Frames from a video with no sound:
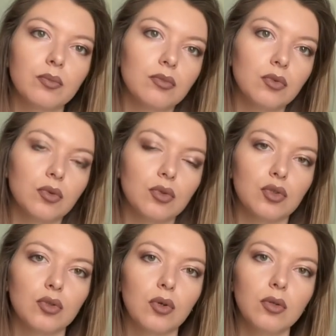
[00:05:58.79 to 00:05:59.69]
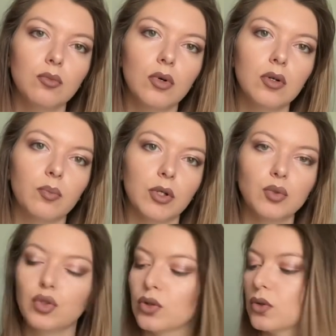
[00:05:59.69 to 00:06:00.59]
ну, то есть он мог
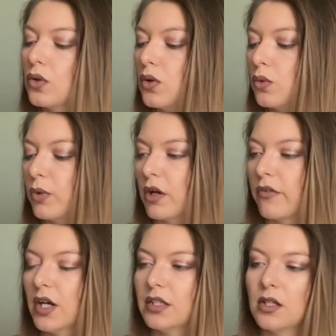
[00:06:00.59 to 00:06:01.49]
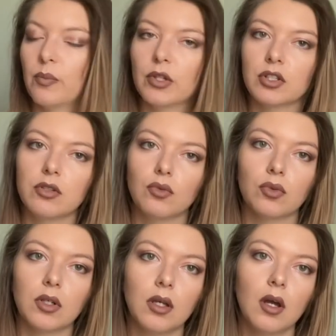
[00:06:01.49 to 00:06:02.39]
получше ее упаковать или положить
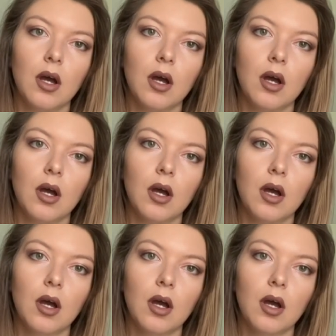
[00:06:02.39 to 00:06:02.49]
внутри